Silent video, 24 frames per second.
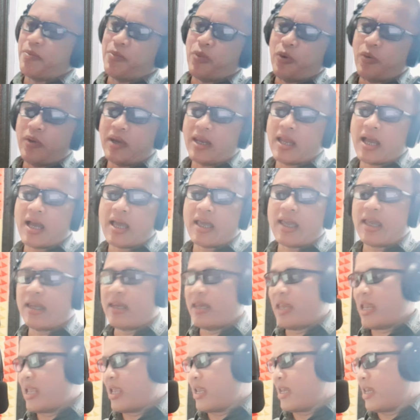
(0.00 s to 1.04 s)
Bunda
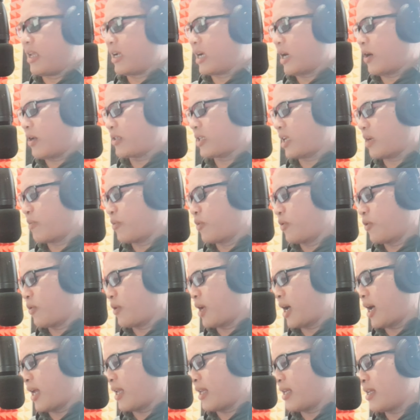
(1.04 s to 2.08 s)
Redi di kawasan
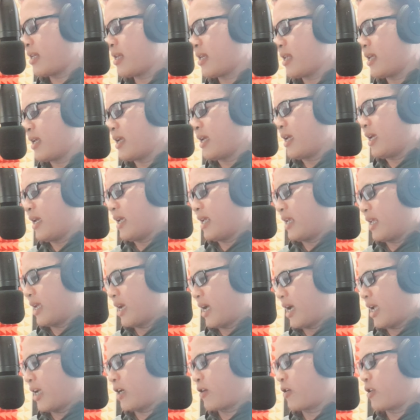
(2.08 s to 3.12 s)
Bungkulan.
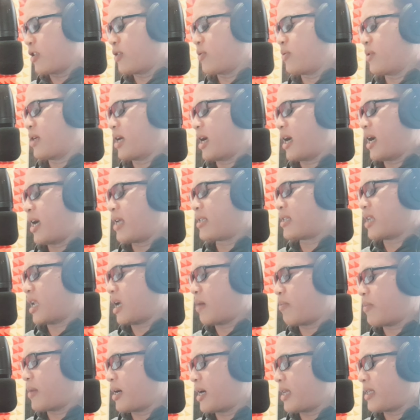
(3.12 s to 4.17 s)
Ya ikut juga.
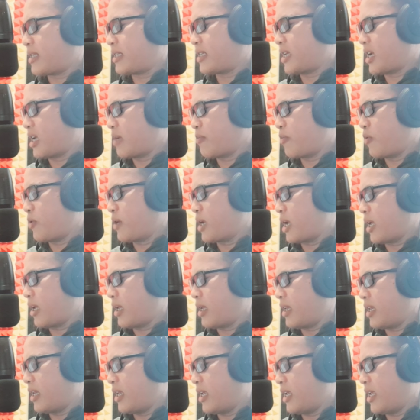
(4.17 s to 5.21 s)
Selamat siang Bunda
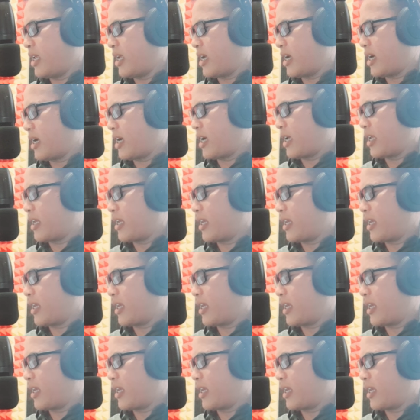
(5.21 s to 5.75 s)
Redi ya.